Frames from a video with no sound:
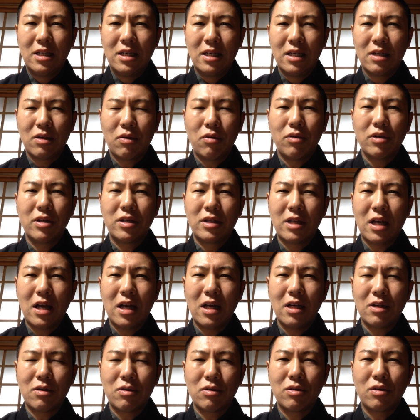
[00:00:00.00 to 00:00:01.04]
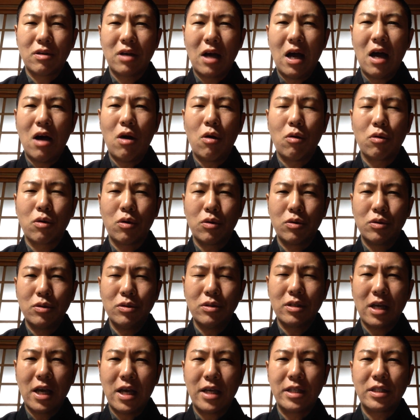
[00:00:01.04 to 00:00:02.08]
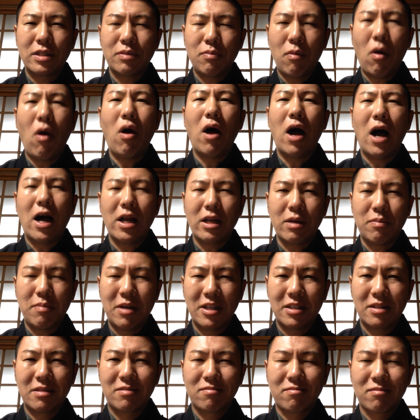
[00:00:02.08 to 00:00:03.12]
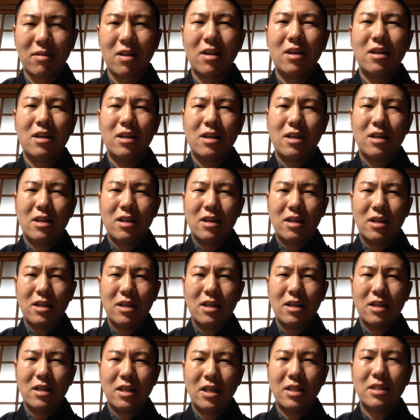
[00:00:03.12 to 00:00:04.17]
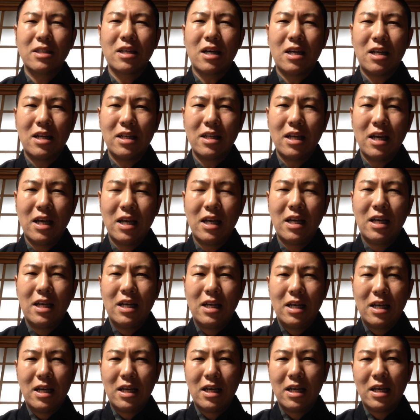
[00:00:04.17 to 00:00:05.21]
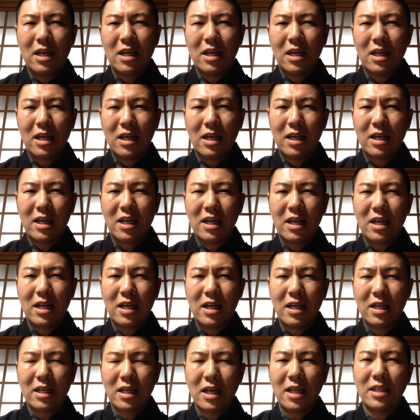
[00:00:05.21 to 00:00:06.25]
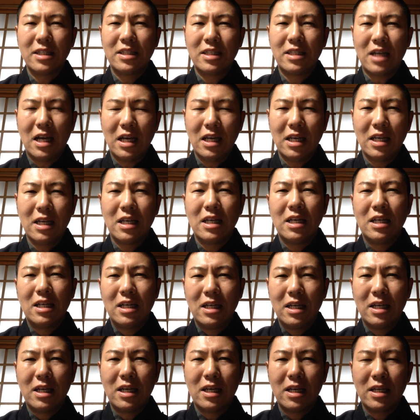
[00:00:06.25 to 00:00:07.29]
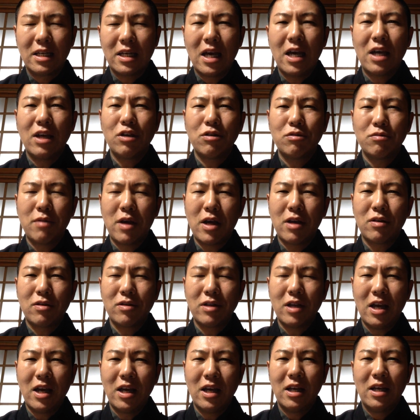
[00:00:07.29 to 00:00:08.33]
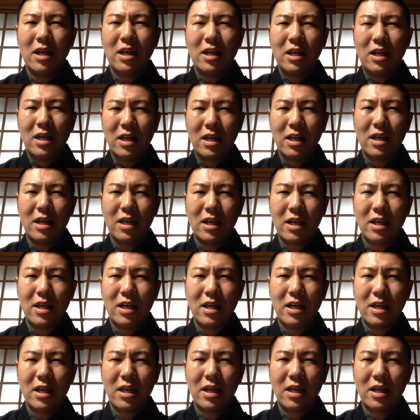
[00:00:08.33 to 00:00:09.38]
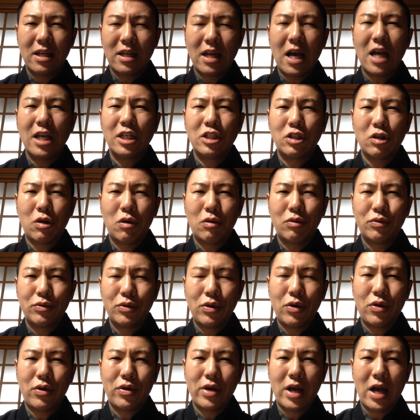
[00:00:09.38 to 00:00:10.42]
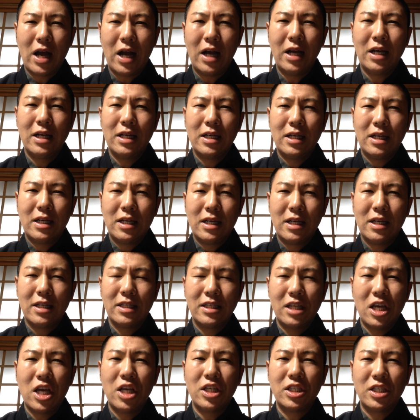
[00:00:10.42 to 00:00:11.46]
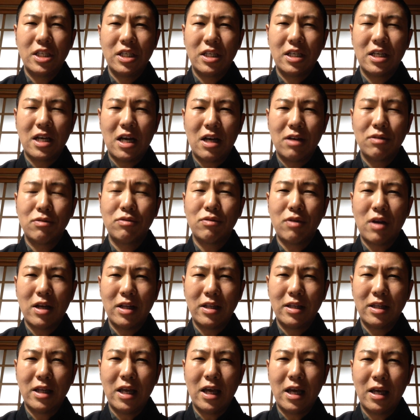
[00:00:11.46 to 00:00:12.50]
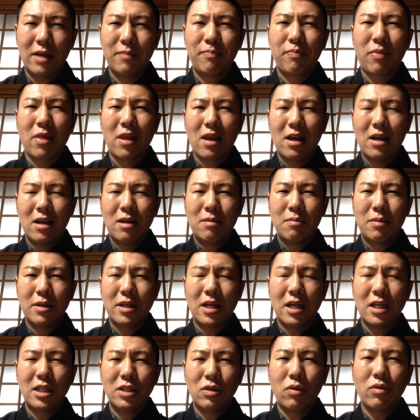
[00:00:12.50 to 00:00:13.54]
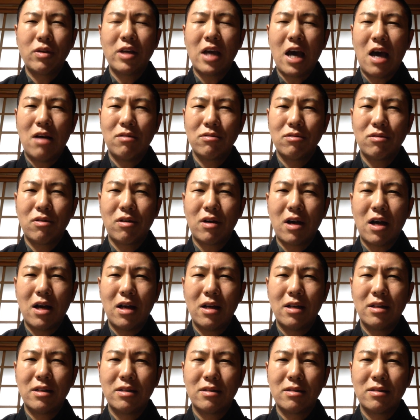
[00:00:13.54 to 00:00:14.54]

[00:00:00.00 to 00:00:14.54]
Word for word: ねこういったことが起こるケースもあります。えー、ですからね、えー、現在、えー、原因不明のね、え体調不良や精神が不安定また人に会うのが